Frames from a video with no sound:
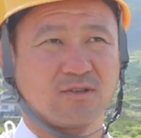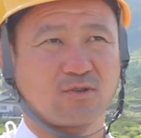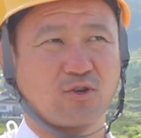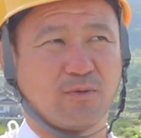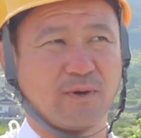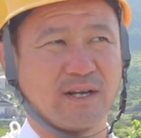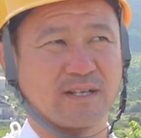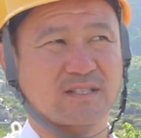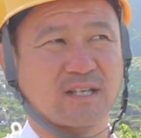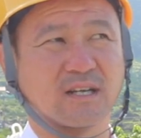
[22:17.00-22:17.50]

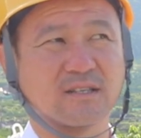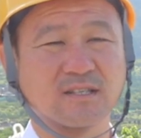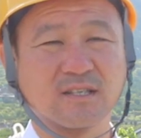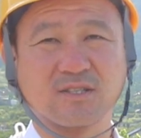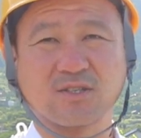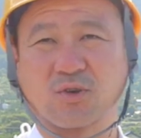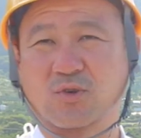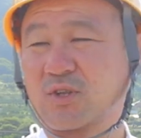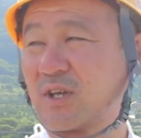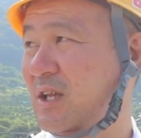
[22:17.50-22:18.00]
小林さんで
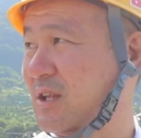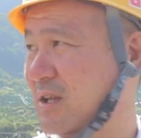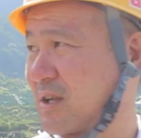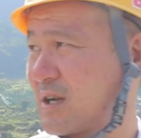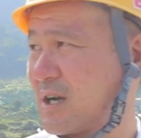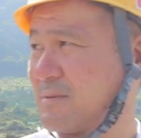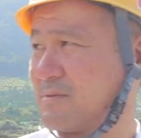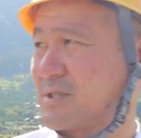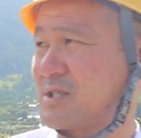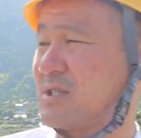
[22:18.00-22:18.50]
すよね」って
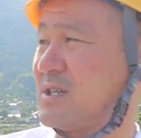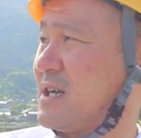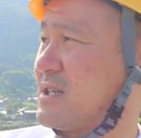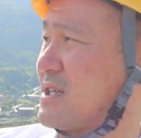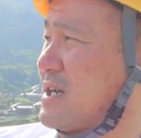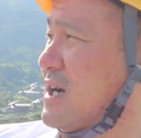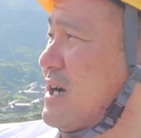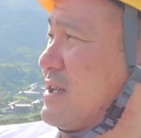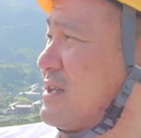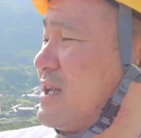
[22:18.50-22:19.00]
株式会
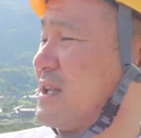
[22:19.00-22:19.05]
社